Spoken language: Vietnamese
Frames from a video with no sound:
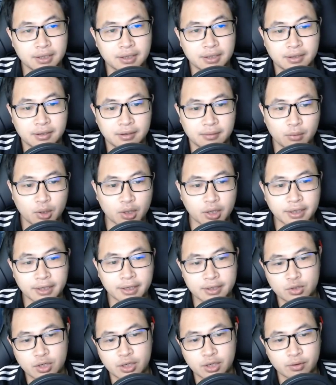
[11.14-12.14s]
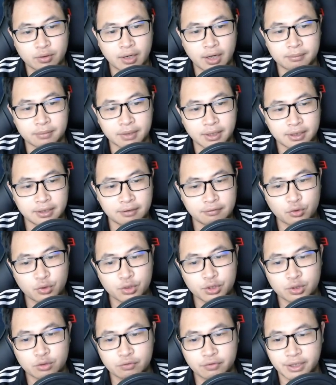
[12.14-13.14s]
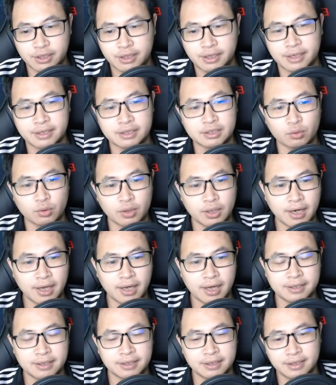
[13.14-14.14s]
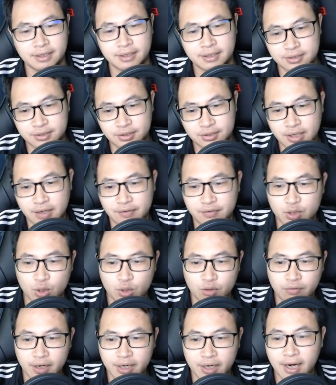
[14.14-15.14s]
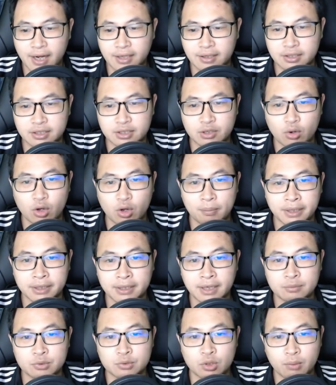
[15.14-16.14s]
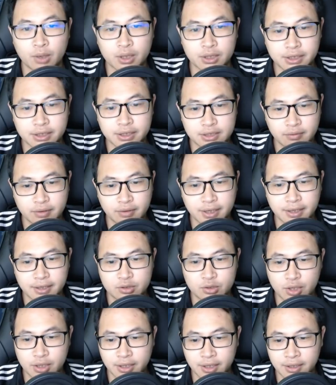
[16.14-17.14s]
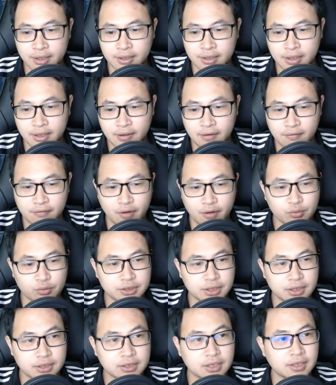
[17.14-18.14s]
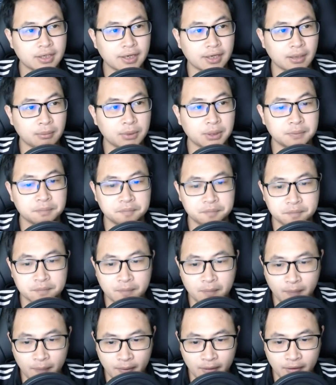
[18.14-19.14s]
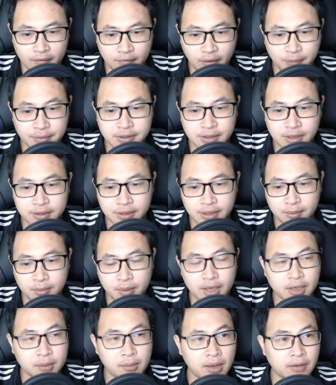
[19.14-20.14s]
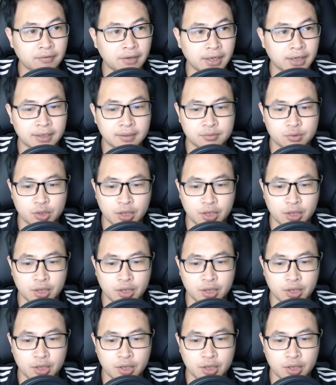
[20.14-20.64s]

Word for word: Mọi người nghe chuyện nếu cảm thấy vui, thú vị thì hãy đừng quên like, chia sẻ video và để lại thật nhiều comment cảm xúc mọi người trong khi nghe chuyện nhé. Phong xin chân thành cảm ơn. Và bây giờ thì mời các bạn vào nghe tập truyện.